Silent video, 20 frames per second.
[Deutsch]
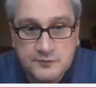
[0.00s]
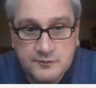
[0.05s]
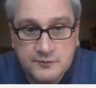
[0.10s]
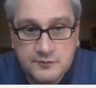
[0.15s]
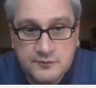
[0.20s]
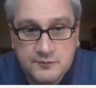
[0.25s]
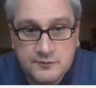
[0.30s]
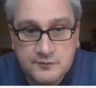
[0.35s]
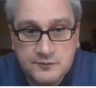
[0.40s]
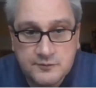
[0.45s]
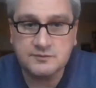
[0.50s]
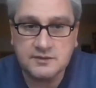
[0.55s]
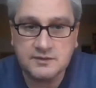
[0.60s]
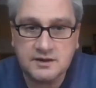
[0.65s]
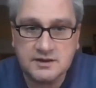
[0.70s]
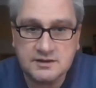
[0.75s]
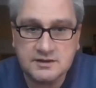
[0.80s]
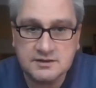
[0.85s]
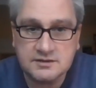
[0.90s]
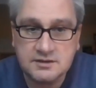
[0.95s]
NS-Verbrechen
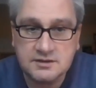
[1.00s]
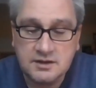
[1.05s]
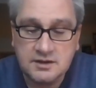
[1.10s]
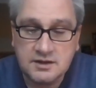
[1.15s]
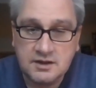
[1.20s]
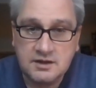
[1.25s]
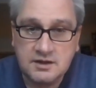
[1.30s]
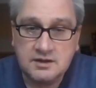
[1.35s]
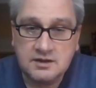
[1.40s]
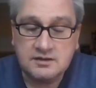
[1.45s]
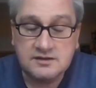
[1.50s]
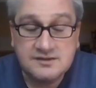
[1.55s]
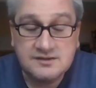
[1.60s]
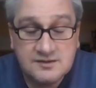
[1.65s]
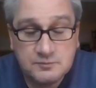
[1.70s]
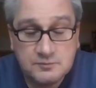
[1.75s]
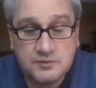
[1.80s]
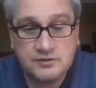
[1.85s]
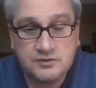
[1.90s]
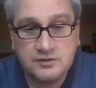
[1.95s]
zu fragen,
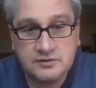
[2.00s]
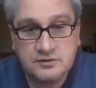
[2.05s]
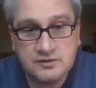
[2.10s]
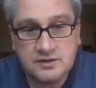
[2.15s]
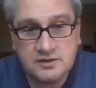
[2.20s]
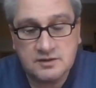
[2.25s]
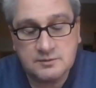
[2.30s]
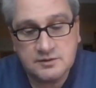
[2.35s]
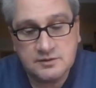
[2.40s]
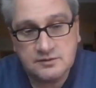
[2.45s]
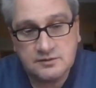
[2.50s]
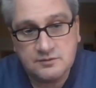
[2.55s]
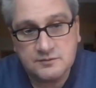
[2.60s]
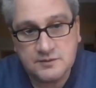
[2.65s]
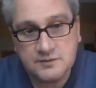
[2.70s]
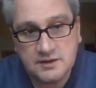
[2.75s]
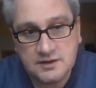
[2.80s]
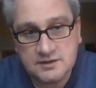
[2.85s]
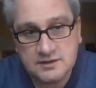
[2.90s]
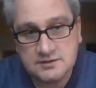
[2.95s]
insbesondere aber
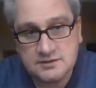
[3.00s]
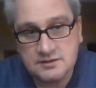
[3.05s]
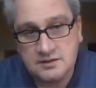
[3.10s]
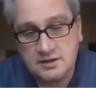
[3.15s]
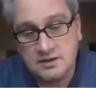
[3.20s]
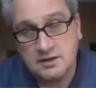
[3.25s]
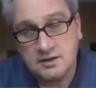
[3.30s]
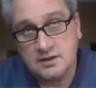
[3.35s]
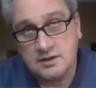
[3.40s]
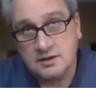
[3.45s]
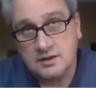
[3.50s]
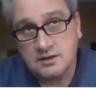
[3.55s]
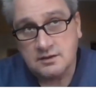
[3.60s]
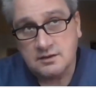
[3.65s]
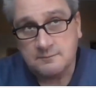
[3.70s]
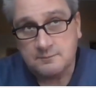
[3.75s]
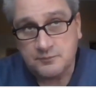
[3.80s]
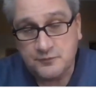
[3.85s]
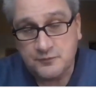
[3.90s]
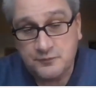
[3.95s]
zu fragen,
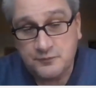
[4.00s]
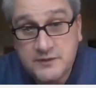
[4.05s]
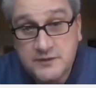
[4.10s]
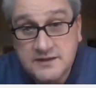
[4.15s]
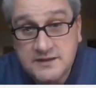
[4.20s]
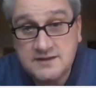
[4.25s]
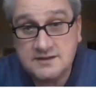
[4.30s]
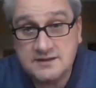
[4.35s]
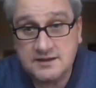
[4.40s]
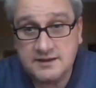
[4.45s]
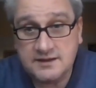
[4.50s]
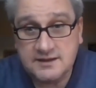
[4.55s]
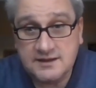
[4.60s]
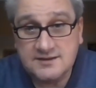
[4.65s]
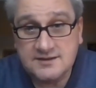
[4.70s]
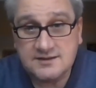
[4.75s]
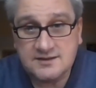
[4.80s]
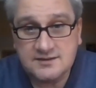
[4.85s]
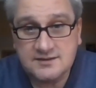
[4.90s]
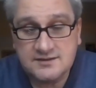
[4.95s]
wie die
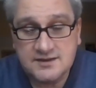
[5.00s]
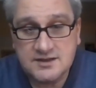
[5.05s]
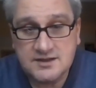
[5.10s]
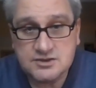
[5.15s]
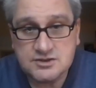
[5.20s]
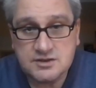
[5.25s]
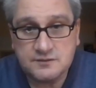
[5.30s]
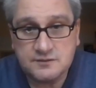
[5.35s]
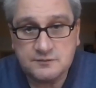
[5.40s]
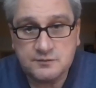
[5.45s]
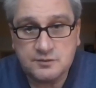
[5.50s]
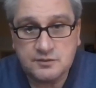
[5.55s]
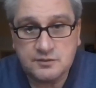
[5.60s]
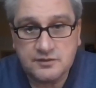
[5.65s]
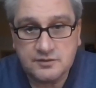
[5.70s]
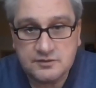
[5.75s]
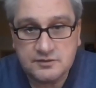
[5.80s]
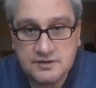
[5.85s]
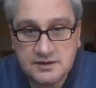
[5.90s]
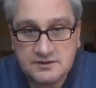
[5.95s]
NS-Gesellschaft
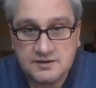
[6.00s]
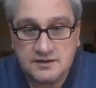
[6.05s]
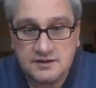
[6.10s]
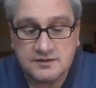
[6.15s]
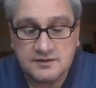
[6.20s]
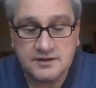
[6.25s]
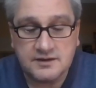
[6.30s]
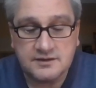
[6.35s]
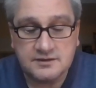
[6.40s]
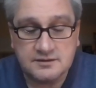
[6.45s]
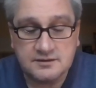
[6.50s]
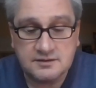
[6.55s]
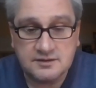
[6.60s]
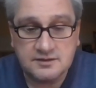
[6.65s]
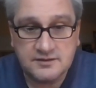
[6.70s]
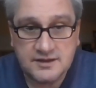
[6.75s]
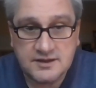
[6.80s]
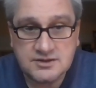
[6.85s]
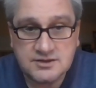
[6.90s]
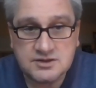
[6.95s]
funktioniert hat. Eine
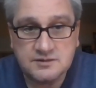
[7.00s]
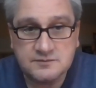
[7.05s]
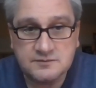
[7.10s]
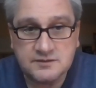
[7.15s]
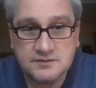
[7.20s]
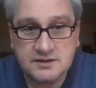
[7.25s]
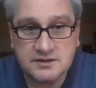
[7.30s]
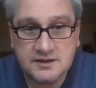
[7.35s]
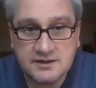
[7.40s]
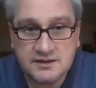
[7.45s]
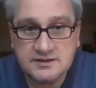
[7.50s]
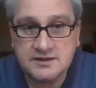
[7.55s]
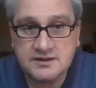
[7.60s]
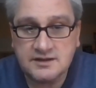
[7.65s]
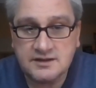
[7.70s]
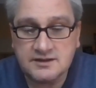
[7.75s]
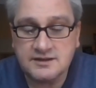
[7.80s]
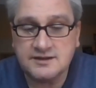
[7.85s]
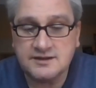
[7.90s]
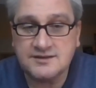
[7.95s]
Gesellschaft, die
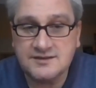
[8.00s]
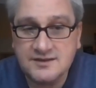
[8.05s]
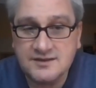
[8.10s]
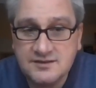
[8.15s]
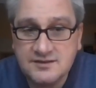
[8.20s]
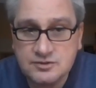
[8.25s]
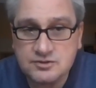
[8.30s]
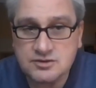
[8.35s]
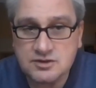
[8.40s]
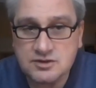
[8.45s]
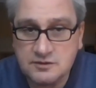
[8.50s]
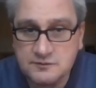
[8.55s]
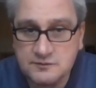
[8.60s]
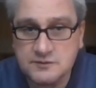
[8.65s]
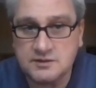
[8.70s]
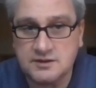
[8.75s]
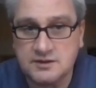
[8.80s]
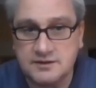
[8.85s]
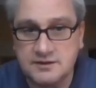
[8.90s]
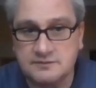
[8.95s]
radikal rassistisch
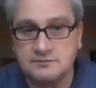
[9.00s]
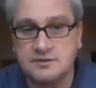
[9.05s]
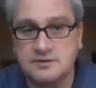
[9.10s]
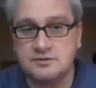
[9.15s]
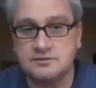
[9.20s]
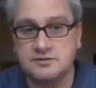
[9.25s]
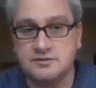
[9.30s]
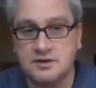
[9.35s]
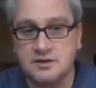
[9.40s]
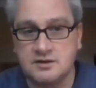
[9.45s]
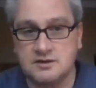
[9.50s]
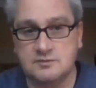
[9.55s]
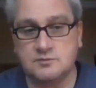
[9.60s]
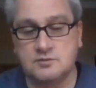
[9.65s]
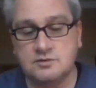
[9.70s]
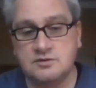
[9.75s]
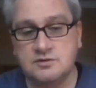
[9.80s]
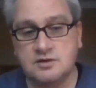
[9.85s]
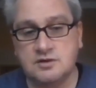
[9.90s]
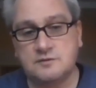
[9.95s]
aufgeladen war und im
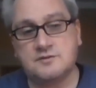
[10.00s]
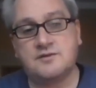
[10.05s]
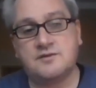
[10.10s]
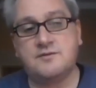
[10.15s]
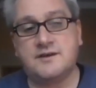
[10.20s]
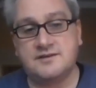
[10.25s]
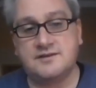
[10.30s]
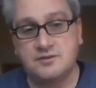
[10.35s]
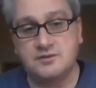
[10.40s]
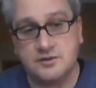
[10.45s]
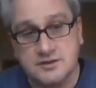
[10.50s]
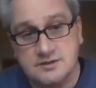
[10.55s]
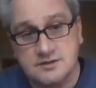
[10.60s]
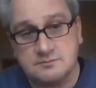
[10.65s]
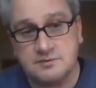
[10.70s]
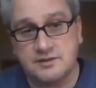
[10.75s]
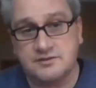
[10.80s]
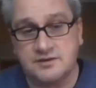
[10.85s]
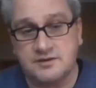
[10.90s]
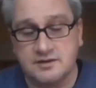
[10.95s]
Grunde auf zwei
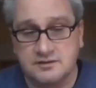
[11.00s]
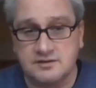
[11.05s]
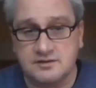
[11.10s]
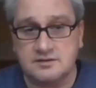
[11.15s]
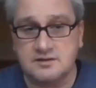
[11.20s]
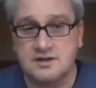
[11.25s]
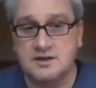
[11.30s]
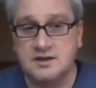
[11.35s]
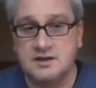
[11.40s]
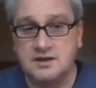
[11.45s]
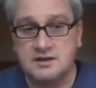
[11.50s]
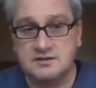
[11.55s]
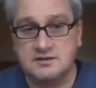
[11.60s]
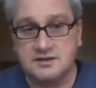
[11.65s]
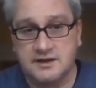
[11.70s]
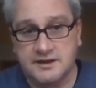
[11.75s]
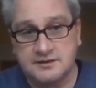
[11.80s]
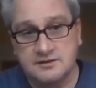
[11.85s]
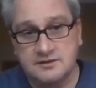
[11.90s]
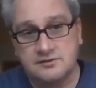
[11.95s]
Säulen basierte.
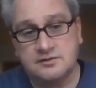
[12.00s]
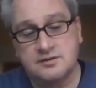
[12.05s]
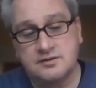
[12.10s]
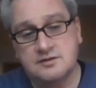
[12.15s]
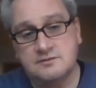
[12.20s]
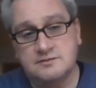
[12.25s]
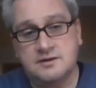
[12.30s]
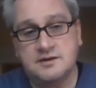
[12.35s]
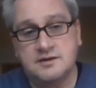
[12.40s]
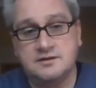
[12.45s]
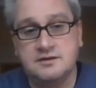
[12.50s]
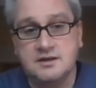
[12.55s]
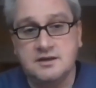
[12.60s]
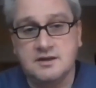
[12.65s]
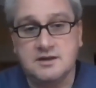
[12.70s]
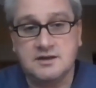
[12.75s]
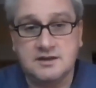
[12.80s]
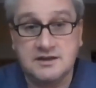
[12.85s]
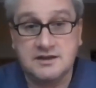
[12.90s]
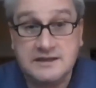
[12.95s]
Die eine Säule waren
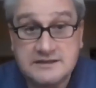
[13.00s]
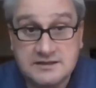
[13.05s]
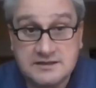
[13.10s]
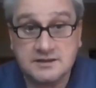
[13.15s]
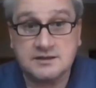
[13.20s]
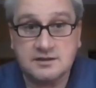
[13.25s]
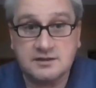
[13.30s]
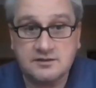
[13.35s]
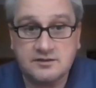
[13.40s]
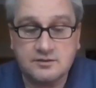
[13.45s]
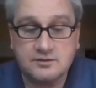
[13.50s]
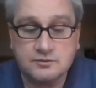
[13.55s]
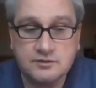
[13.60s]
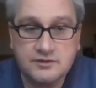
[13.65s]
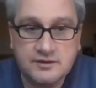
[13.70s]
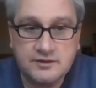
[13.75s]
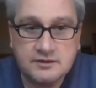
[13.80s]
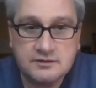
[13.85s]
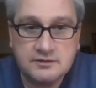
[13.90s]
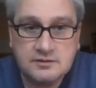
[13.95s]

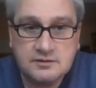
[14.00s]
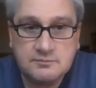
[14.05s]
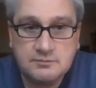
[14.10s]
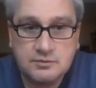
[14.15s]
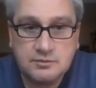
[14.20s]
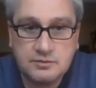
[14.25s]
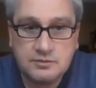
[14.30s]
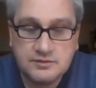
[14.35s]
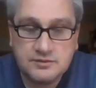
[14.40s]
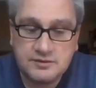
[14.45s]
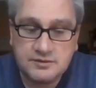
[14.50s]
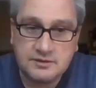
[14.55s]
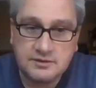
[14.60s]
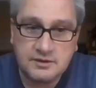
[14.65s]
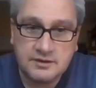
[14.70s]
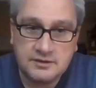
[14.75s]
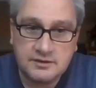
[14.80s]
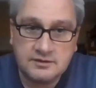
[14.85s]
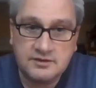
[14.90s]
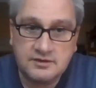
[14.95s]

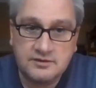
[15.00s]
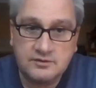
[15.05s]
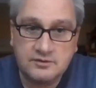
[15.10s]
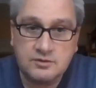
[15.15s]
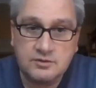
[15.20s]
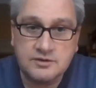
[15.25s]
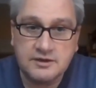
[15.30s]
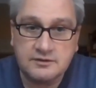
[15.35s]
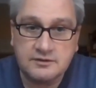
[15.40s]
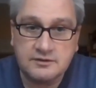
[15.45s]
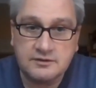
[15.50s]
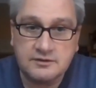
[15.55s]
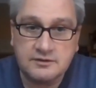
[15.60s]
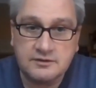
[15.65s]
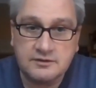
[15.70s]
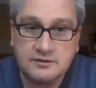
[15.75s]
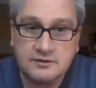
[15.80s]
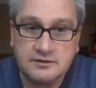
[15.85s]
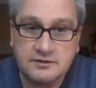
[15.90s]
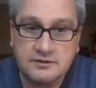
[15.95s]
Integrationsangebote an die sogenannten
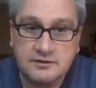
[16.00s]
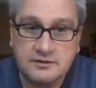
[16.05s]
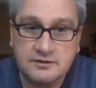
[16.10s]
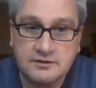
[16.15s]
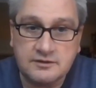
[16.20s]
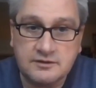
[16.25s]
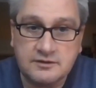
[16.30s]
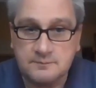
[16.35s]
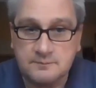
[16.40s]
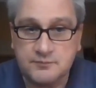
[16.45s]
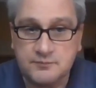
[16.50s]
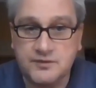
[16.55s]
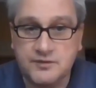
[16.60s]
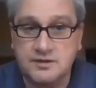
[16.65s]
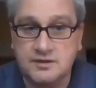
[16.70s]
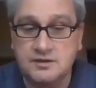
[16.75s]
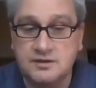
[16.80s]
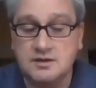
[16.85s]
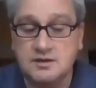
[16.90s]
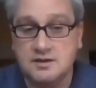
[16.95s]
Volksgenossen,
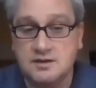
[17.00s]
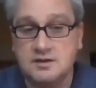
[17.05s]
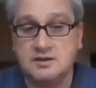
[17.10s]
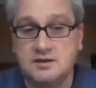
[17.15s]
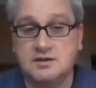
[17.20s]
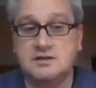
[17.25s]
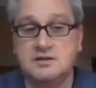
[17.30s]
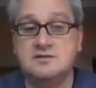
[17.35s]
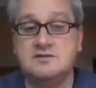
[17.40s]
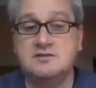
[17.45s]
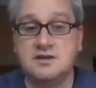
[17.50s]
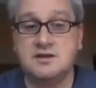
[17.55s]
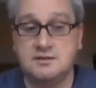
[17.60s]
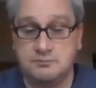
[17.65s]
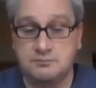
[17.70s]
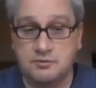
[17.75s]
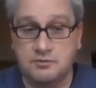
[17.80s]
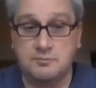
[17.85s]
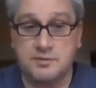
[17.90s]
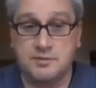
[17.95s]
die
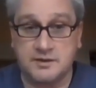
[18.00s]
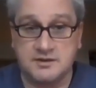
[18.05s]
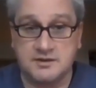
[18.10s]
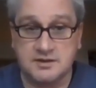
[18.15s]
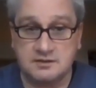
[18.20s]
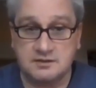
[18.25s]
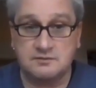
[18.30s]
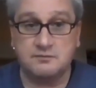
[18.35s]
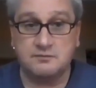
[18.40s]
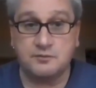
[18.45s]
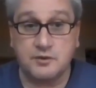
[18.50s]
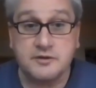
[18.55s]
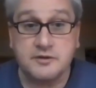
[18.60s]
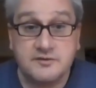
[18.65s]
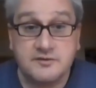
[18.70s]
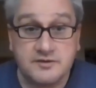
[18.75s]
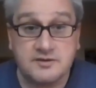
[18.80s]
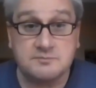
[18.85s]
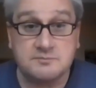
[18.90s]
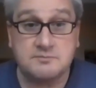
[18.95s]
in der
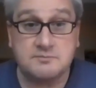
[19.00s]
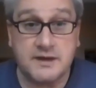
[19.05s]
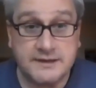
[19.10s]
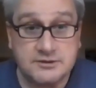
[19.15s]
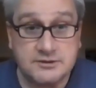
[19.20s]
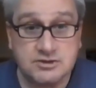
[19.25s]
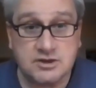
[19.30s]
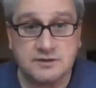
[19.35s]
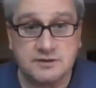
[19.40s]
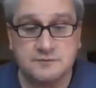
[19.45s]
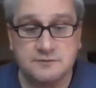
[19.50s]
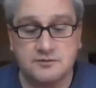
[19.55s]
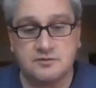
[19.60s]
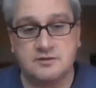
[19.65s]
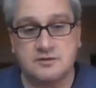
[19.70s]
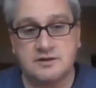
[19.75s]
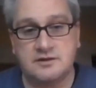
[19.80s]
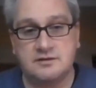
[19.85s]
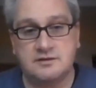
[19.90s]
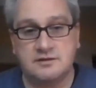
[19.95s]
propagierten
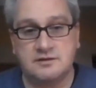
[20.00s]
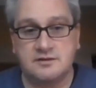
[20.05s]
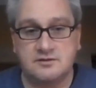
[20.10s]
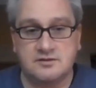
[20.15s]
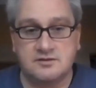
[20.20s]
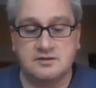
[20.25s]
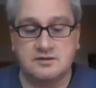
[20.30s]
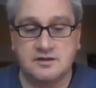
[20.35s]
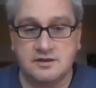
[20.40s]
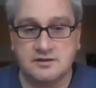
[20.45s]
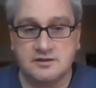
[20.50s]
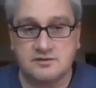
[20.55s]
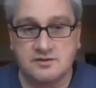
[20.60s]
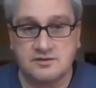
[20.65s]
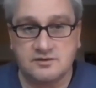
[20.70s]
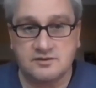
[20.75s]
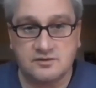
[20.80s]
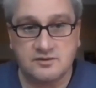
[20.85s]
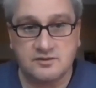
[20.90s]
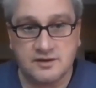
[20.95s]
Volksgemeinschaft, so nannten das die
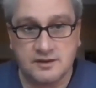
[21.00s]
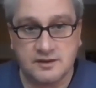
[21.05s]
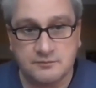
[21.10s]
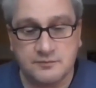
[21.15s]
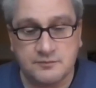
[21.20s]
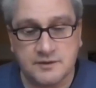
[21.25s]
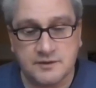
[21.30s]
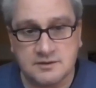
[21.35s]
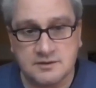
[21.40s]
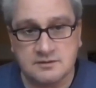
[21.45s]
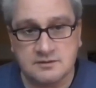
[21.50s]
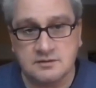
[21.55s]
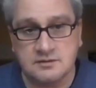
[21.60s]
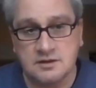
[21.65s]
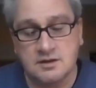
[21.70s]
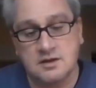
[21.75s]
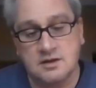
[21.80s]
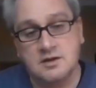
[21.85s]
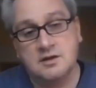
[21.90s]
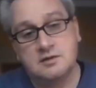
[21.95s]
Nazis,
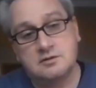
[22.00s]
zusammenfanden.